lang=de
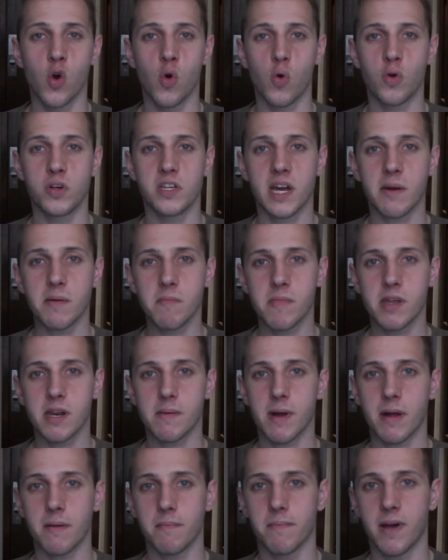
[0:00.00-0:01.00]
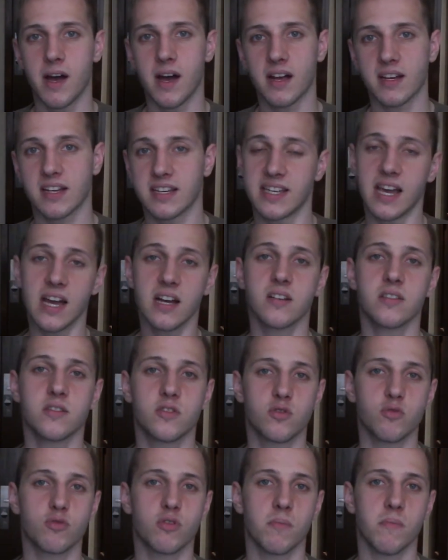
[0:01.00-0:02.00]
Und ich habe mir da mal ein paar Gedanken
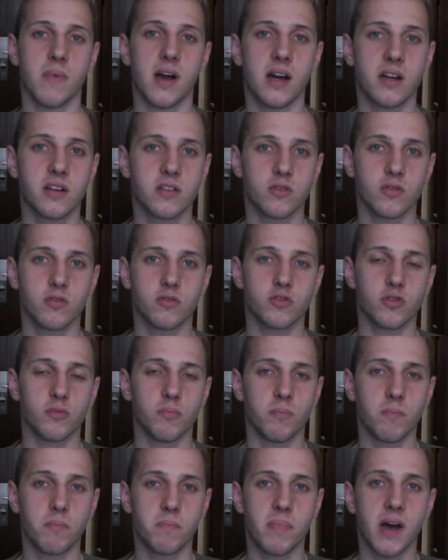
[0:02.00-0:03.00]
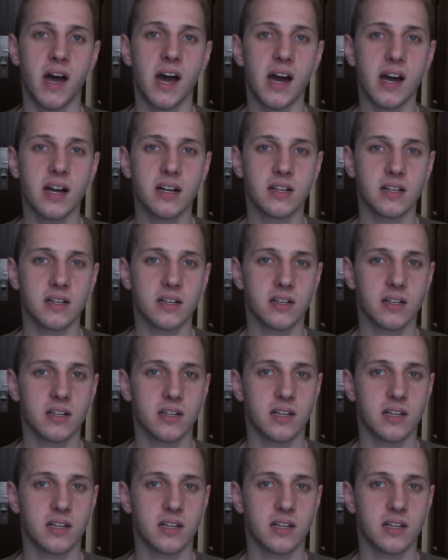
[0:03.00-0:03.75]
zugemacht und so ein paar